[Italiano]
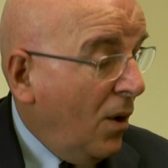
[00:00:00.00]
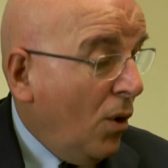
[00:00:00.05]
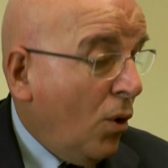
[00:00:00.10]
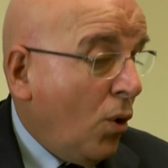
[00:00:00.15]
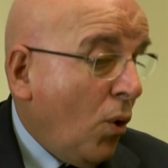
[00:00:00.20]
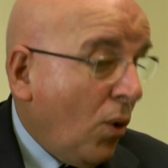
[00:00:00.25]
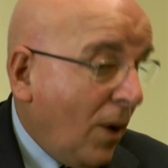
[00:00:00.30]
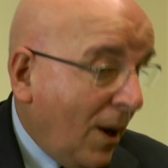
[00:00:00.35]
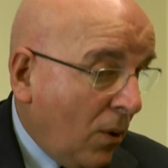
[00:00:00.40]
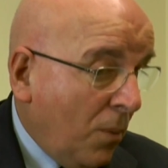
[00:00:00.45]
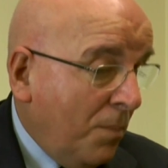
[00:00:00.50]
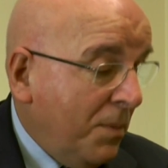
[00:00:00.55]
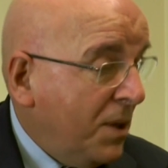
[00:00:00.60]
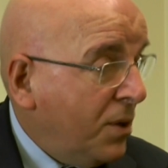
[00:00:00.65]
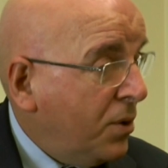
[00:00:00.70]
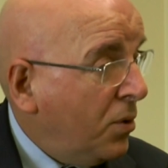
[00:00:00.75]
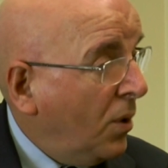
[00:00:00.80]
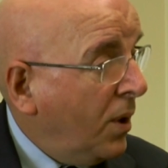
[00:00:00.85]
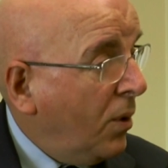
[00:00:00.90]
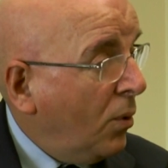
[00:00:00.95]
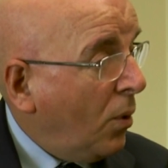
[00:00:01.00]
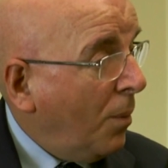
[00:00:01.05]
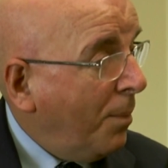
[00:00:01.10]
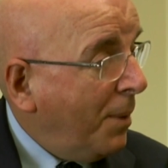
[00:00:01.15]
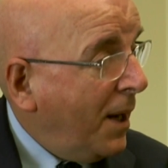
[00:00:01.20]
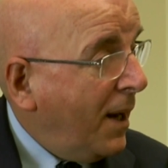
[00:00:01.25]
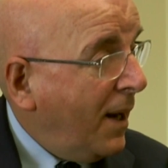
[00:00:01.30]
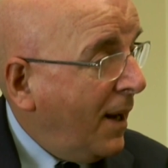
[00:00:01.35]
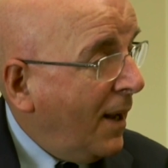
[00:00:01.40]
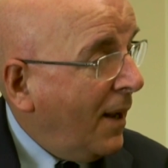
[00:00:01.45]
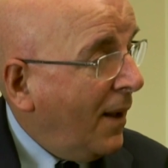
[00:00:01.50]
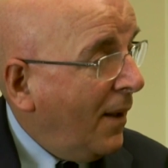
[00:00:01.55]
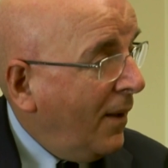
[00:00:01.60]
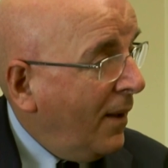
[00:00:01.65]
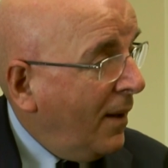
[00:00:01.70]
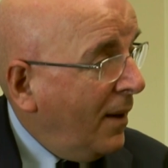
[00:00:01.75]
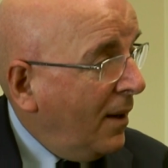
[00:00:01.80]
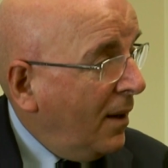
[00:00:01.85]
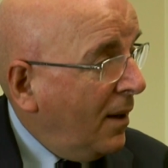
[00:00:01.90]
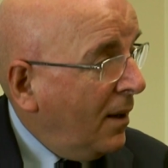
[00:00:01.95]
con la Commissione europea
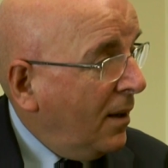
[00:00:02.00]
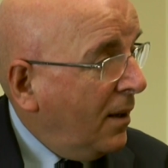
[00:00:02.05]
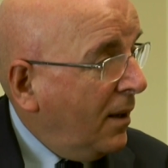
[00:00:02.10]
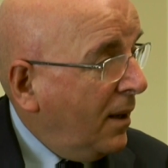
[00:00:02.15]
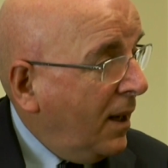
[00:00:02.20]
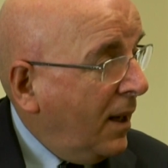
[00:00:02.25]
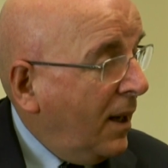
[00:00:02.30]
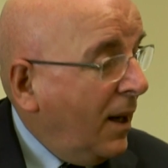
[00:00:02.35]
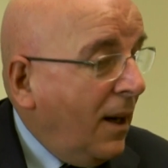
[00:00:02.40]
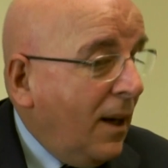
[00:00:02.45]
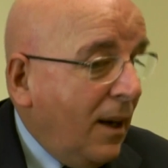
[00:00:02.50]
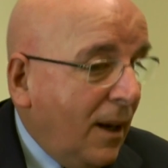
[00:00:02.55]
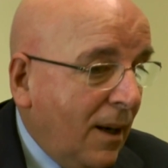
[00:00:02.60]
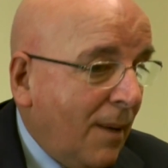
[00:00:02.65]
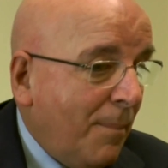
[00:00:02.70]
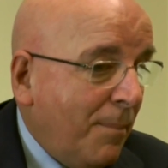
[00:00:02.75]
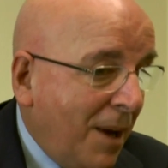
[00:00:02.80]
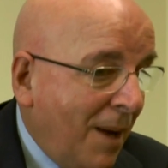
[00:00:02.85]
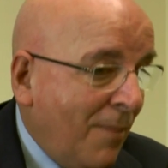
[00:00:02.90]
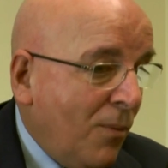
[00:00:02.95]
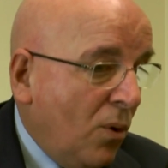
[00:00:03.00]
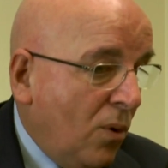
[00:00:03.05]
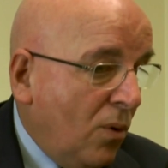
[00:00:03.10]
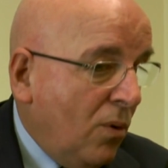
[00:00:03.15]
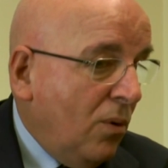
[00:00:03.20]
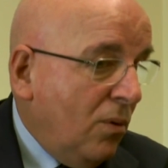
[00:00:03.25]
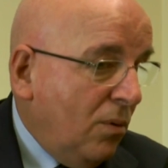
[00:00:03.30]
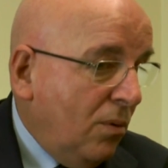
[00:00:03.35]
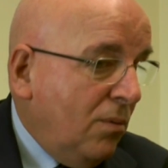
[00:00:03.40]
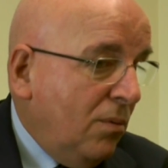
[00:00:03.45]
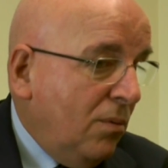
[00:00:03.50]
eh, e abbiamo eh,